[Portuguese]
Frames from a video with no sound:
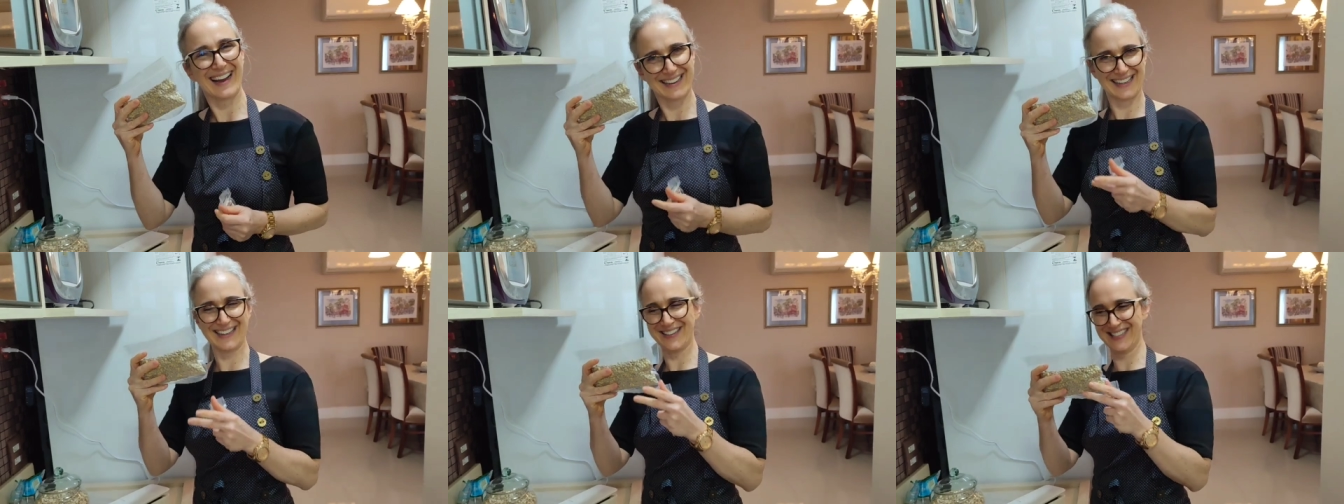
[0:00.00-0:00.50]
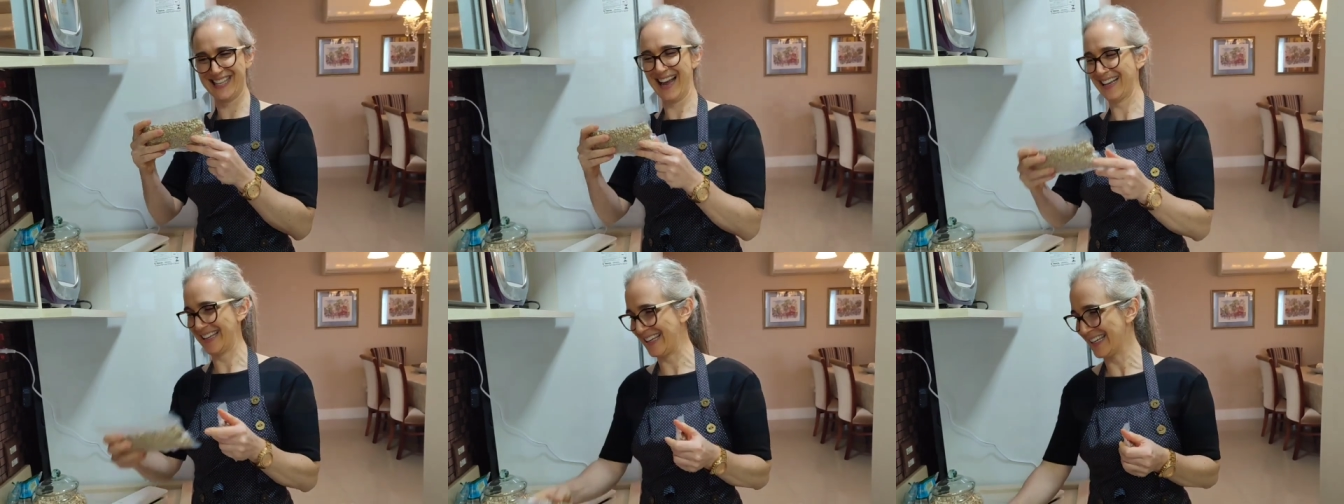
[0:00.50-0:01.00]
aqui do
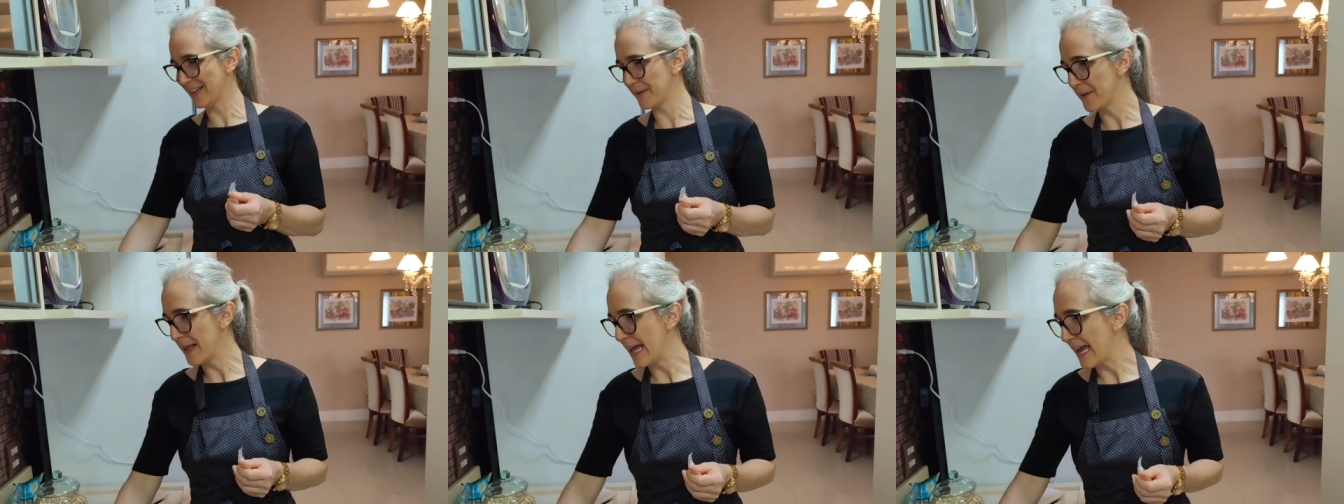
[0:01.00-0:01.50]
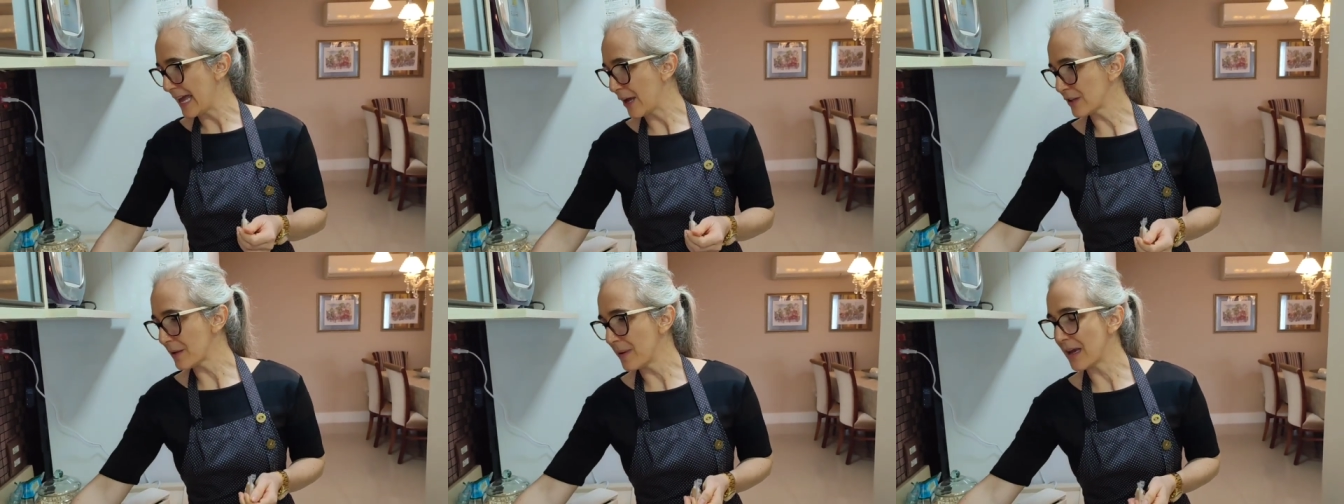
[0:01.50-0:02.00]
saquinho,
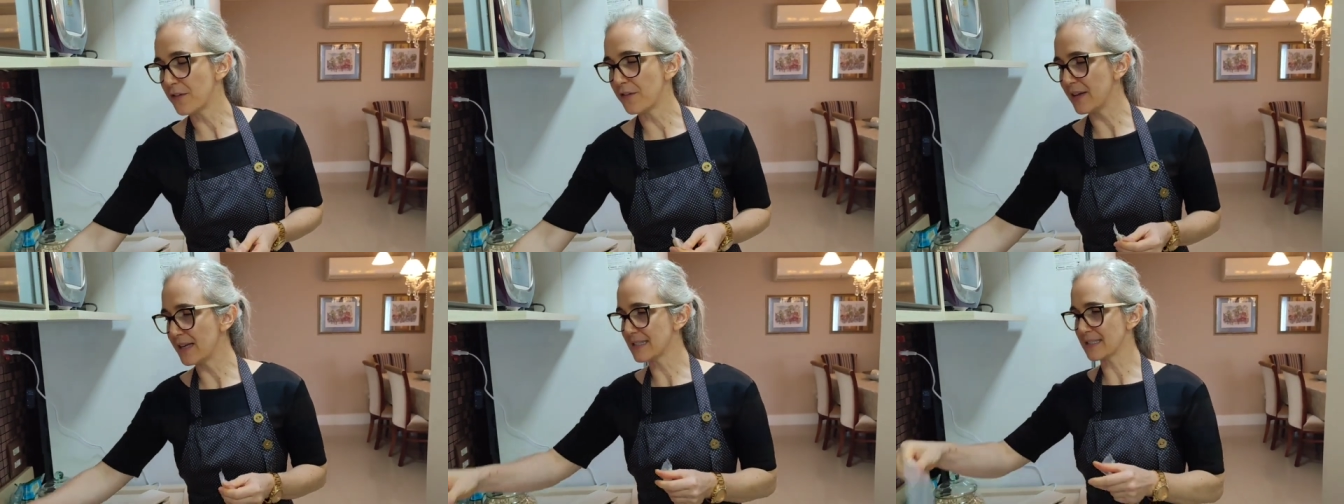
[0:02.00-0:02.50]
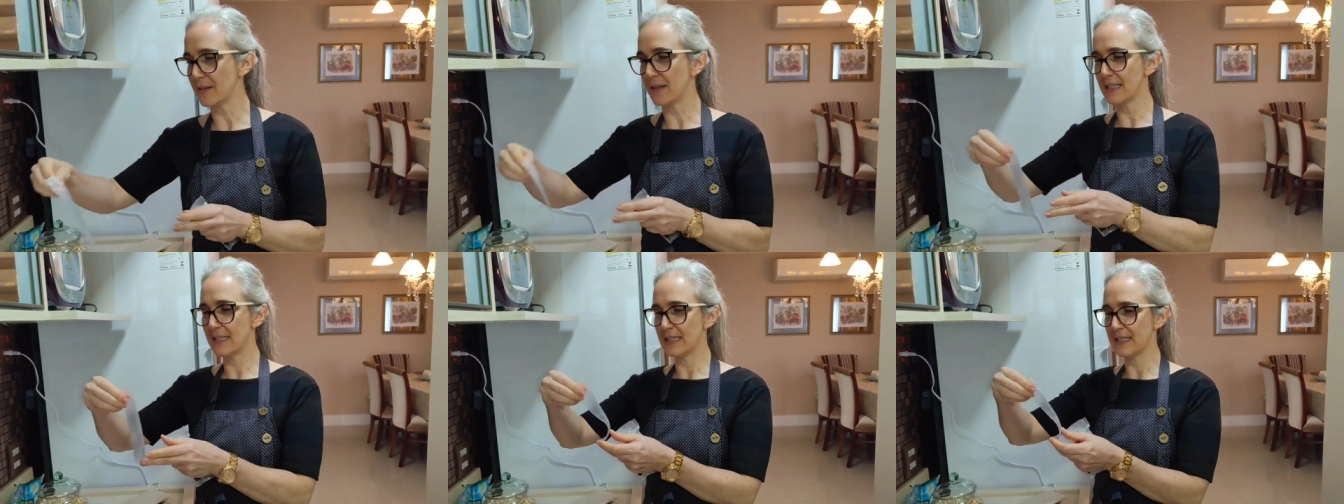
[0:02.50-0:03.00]
eu também fiz
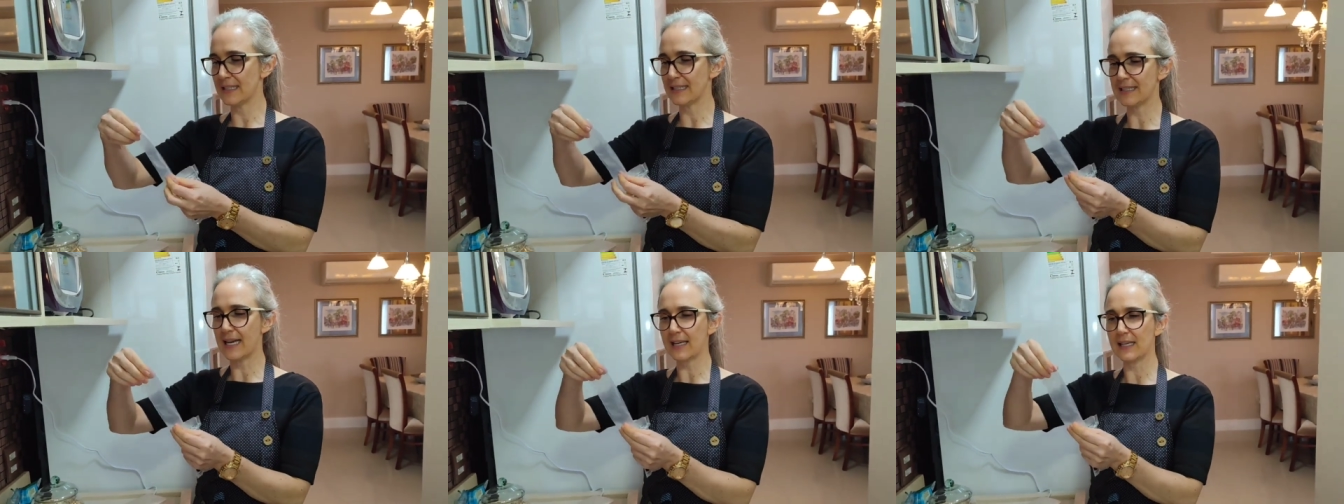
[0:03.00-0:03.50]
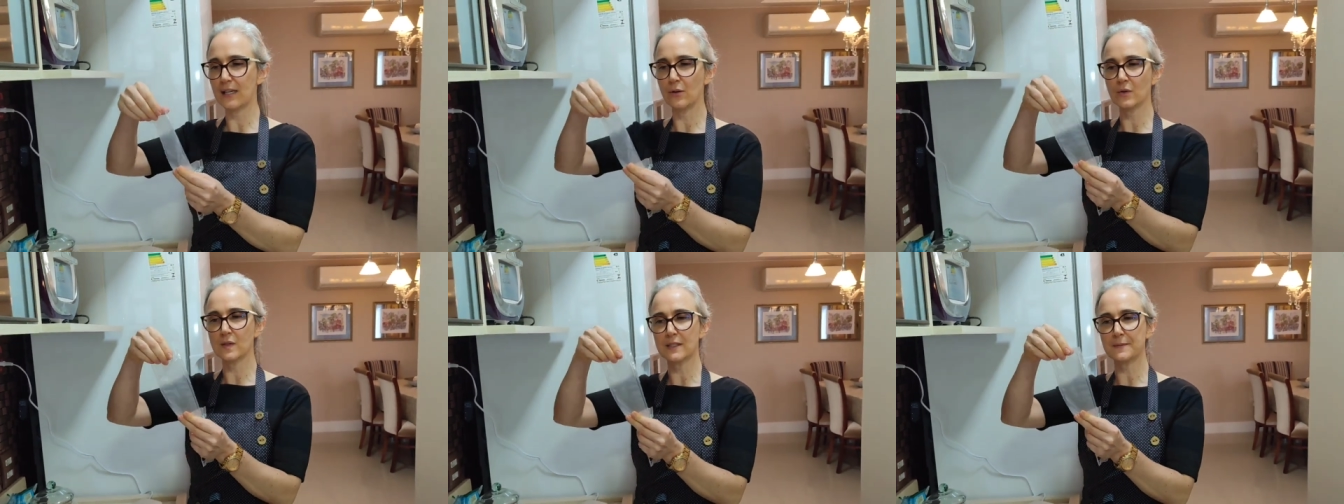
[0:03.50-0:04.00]
uh,
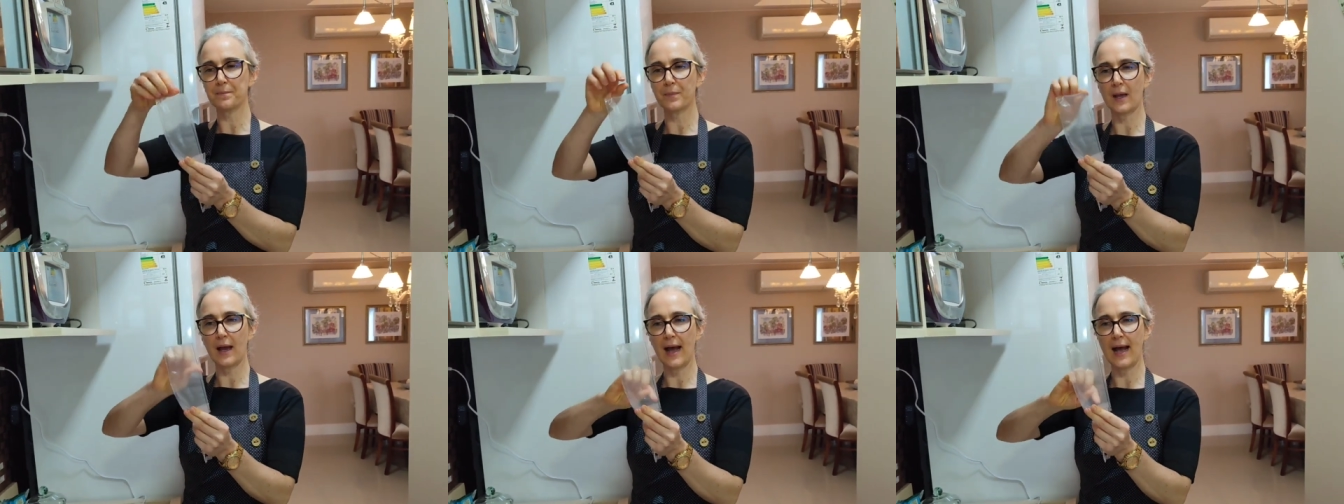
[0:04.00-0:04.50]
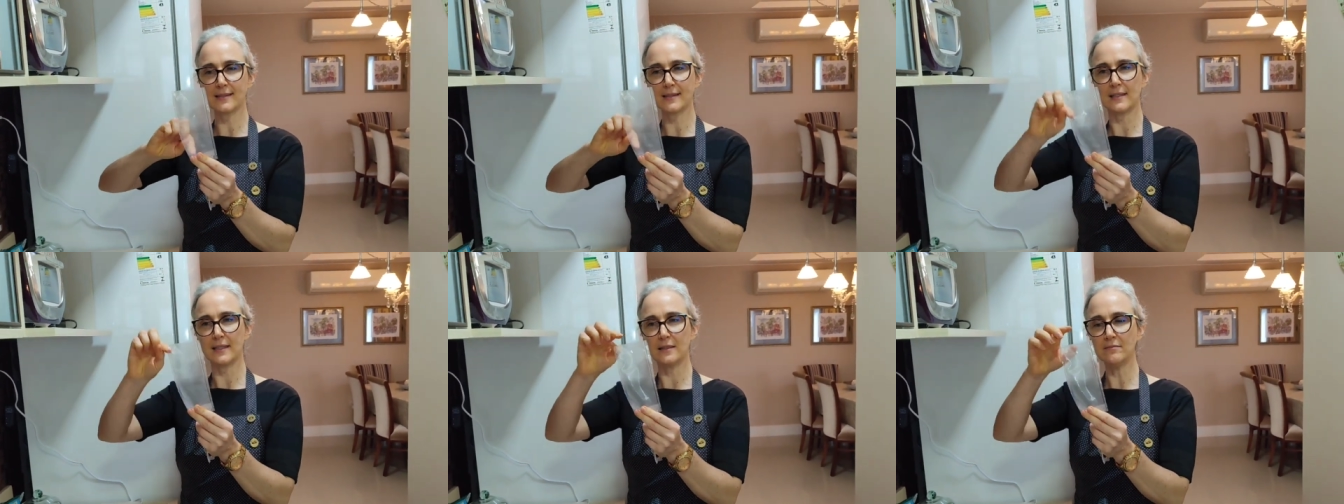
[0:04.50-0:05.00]
saquinhos
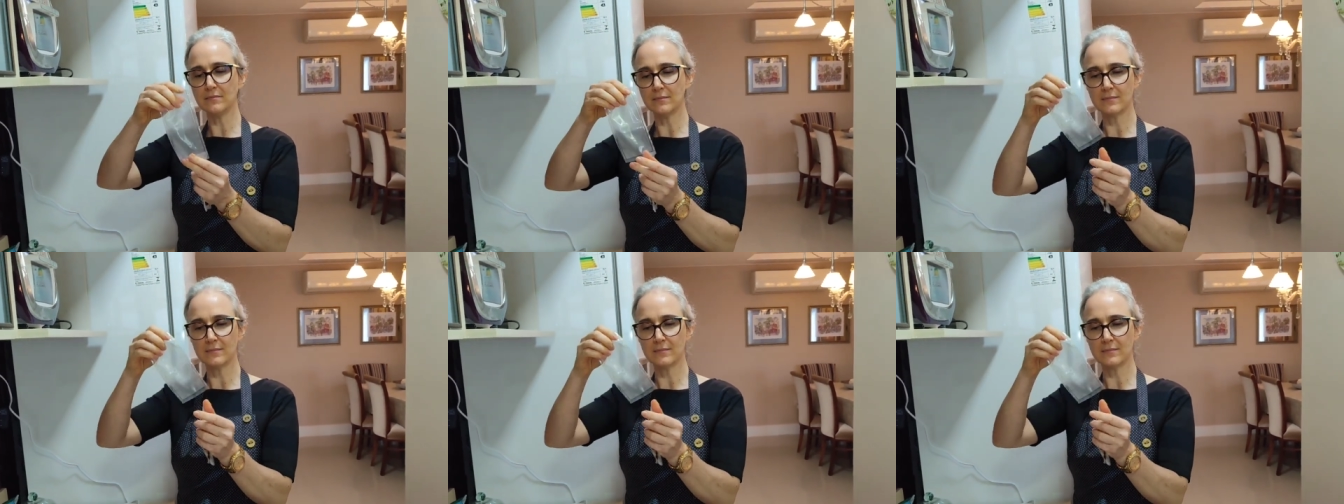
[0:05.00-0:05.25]
assim,